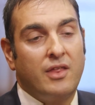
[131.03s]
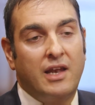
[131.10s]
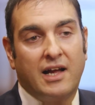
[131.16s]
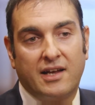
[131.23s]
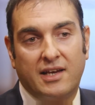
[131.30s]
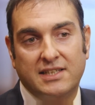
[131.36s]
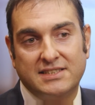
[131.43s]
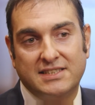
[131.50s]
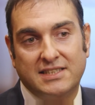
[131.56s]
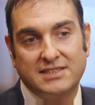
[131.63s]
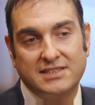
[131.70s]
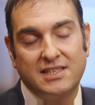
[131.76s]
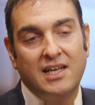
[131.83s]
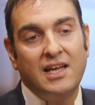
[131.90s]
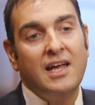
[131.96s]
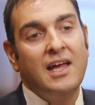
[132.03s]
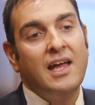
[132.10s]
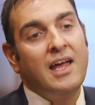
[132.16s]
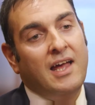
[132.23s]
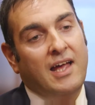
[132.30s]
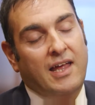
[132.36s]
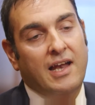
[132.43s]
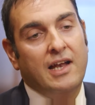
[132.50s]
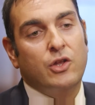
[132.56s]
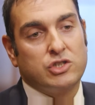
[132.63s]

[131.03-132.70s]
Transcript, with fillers: de la crisis en el